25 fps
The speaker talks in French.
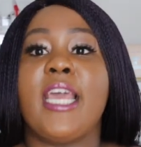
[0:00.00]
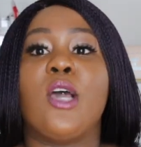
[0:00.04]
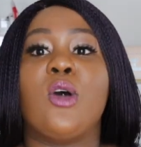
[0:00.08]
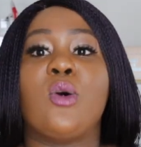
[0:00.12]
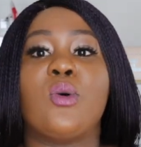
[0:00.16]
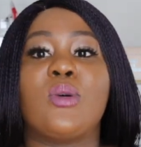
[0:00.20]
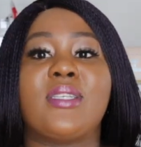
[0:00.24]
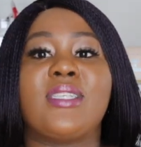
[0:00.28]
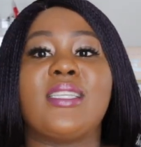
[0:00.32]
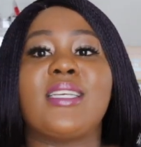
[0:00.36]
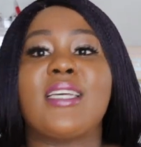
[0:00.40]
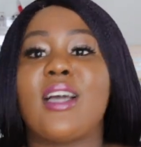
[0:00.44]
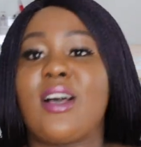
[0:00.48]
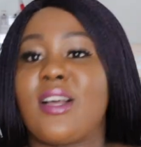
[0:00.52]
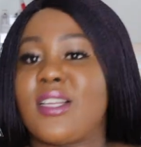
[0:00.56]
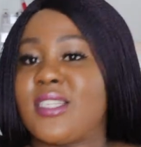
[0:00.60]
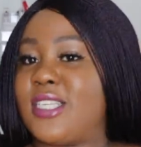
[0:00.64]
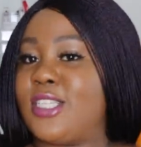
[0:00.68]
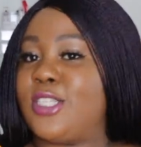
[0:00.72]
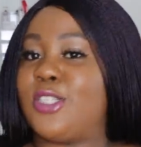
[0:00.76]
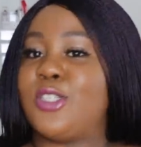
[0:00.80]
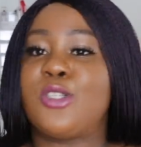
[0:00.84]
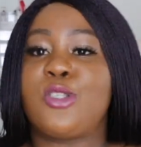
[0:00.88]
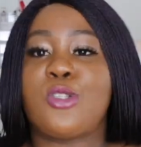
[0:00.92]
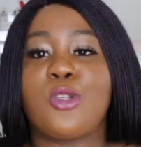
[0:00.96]
et aussi quand
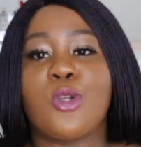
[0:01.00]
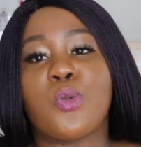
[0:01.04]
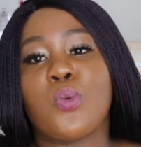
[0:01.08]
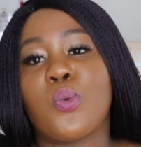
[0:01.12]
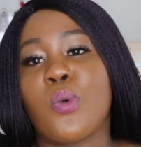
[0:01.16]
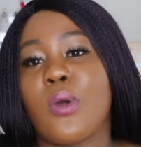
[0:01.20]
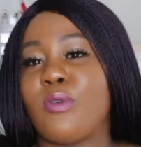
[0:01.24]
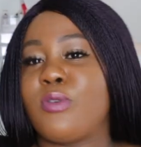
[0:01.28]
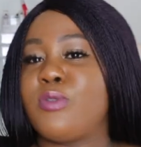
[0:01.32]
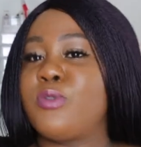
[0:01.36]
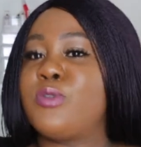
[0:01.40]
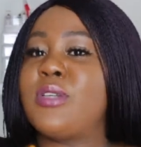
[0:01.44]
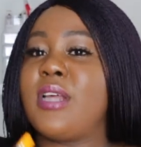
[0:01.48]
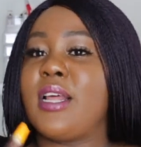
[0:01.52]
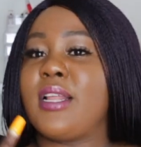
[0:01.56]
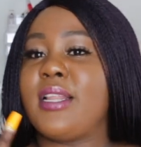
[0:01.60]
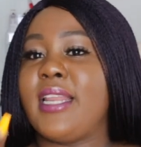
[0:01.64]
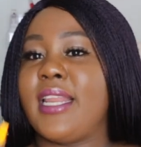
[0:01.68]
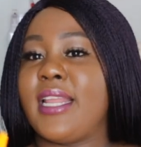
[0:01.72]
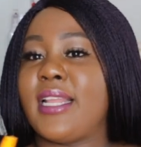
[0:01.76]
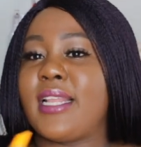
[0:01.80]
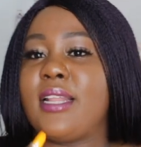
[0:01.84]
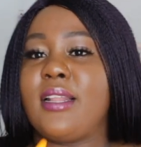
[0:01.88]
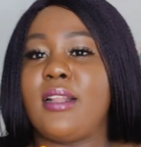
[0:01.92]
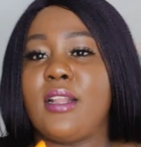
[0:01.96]
c'est juste toi, vous êtes,
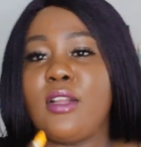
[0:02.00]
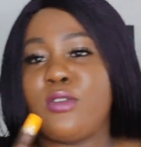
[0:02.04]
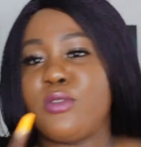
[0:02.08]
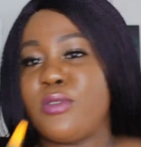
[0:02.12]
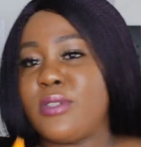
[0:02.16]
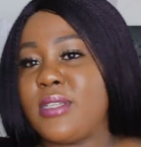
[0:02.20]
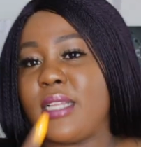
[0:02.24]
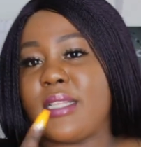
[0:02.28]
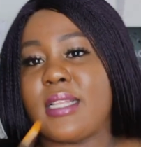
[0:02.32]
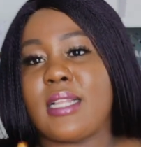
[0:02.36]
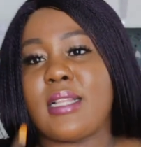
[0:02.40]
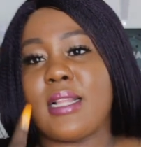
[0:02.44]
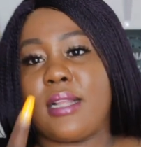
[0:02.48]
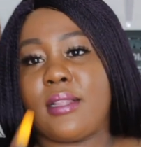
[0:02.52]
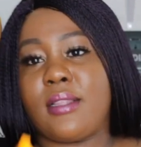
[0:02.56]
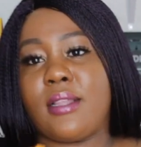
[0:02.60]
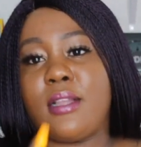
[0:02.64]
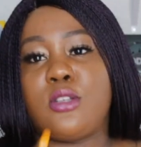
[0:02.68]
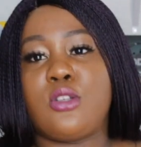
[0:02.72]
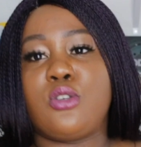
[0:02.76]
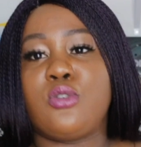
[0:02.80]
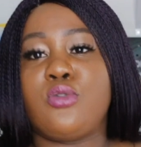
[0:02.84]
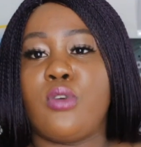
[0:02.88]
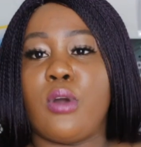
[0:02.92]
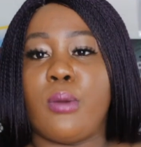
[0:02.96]
vous êtes ta
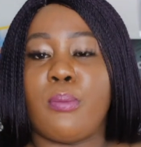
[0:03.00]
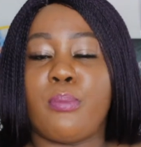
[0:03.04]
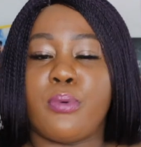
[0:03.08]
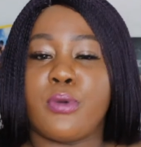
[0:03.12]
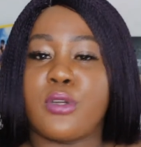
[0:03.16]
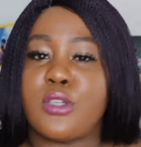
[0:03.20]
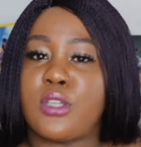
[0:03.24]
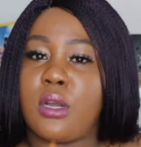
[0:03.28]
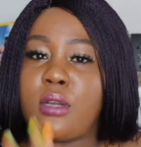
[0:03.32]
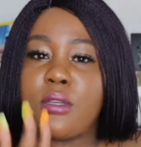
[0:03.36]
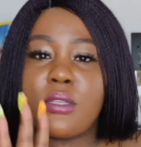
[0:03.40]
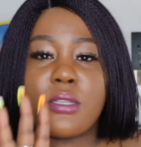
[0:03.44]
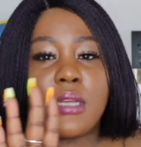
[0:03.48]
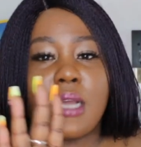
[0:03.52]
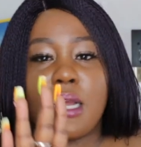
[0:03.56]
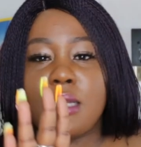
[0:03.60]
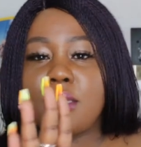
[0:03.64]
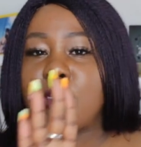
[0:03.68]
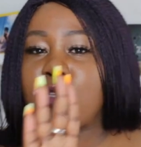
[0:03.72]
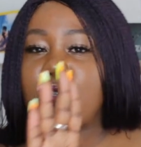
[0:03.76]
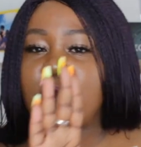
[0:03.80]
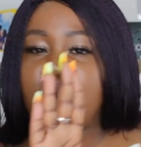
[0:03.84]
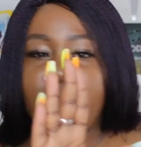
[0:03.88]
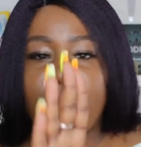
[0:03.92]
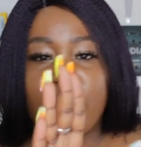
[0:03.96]
tête, tu vois un peu, genre, quand
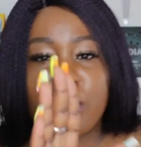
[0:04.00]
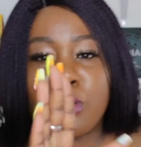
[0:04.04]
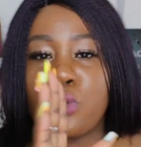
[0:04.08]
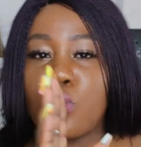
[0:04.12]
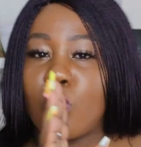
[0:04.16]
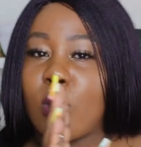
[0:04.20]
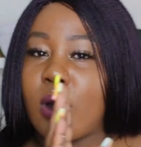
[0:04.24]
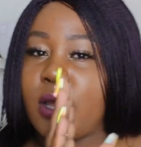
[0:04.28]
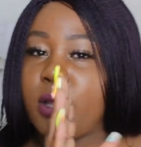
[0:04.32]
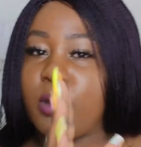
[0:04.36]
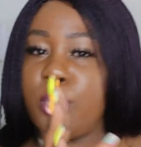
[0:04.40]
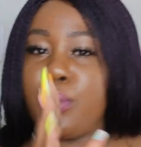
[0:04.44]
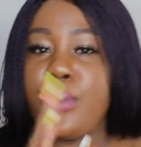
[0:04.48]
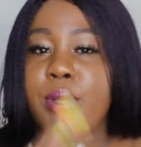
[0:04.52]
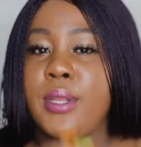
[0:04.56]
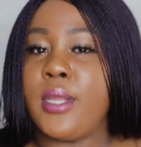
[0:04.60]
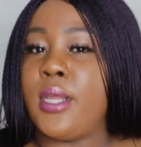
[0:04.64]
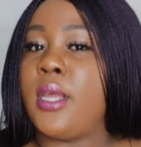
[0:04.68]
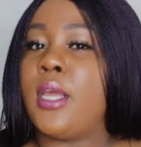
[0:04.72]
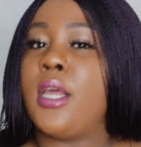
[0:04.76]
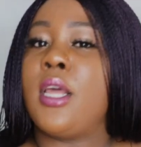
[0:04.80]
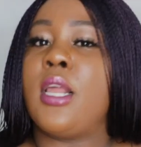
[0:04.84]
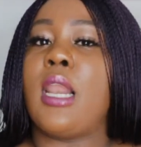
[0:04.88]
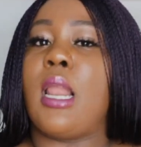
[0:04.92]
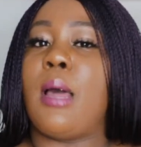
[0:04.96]
c'est seulement toi et lui,
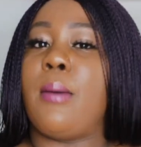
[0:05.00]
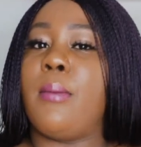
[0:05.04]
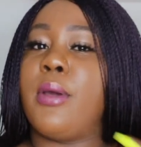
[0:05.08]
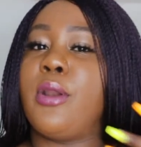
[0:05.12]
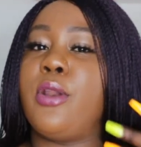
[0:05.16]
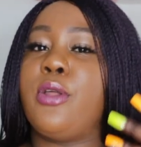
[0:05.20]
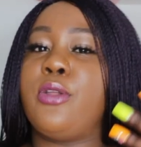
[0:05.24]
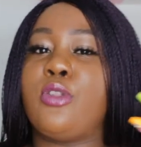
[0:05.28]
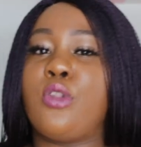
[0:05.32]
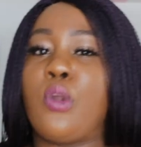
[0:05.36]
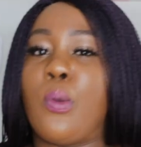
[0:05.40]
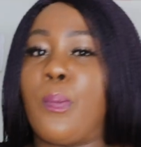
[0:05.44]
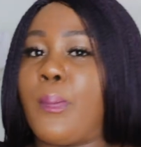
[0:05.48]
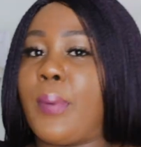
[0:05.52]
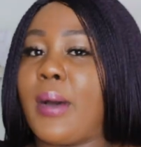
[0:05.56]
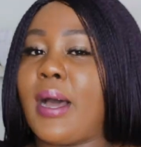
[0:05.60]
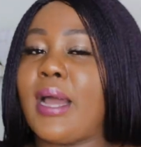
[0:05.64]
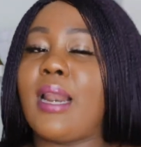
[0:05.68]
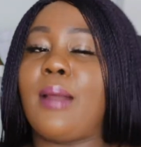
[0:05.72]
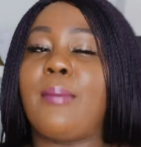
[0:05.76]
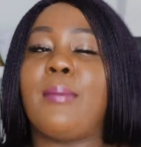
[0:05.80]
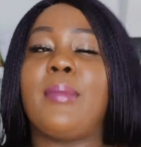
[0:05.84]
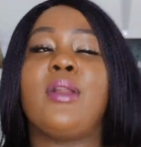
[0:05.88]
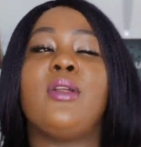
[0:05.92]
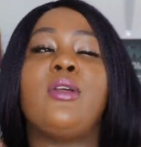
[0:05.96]
la main dont te
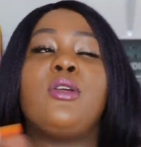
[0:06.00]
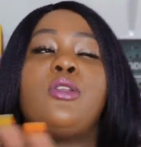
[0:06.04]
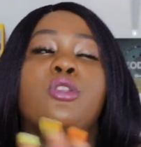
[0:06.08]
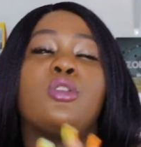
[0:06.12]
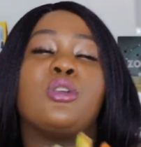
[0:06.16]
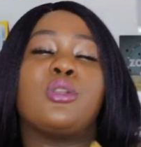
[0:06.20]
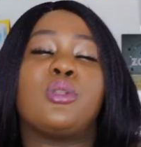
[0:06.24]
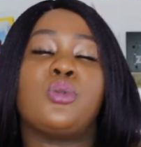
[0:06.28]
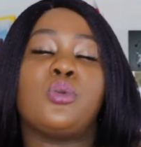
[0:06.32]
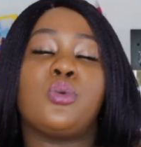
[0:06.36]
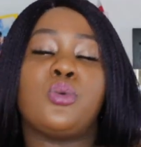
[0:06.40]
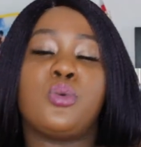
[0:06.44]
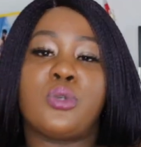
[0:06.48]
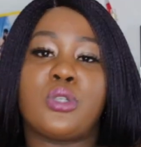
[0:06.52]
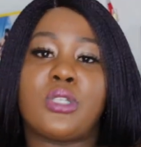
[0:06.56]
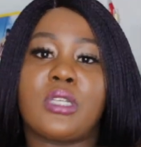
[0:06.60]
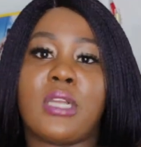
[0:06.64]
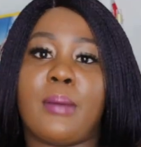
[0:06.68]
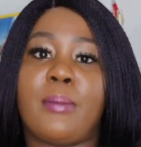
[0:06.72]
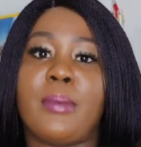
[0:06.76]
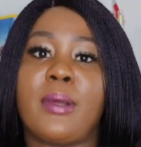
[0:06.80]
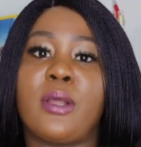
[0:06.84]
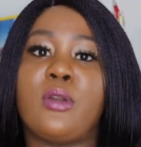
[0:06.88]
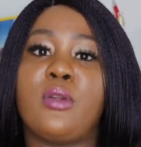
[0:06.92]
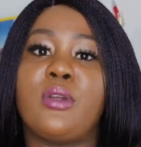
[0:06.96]
parle, la main dont te touche,
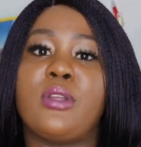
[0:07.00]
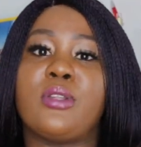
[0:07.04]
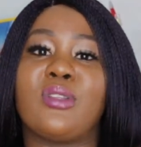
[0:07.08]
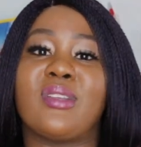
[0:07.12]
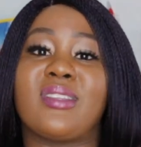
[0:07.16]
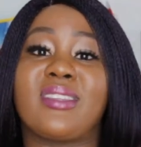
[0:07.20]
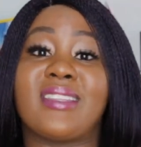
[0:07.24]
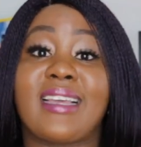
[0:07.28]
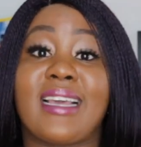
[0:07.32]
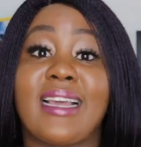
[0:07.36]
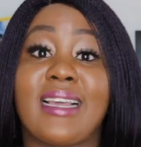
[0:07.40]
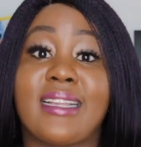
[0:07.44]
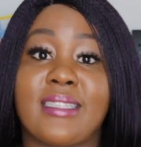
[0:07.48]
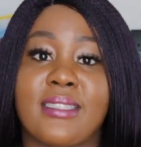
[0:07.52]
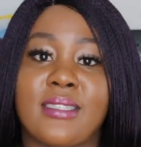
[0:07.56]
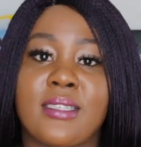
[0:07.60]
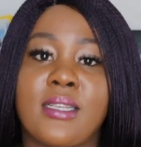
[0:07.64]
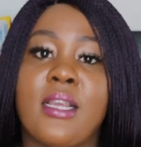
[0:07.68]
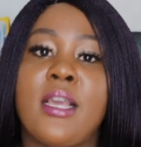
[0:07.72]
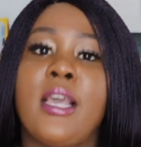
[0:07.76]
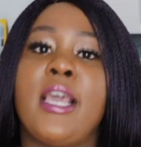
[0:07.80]
la main dont te traite.